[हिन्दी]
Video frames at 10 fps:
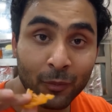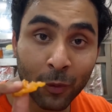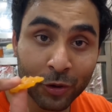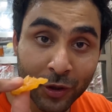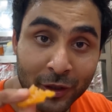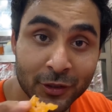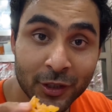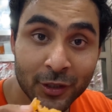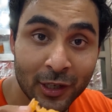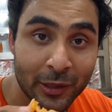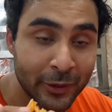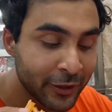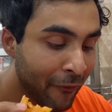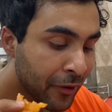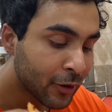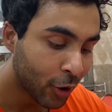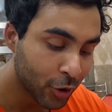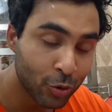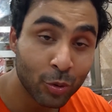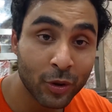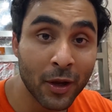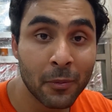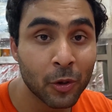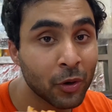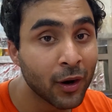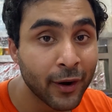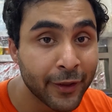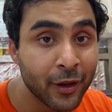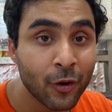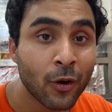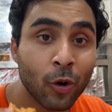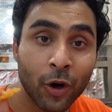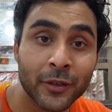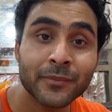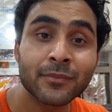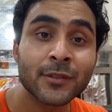बहुत क्रंची है जलेबी और जो दूध है बिल्कुल गाढ़ा है और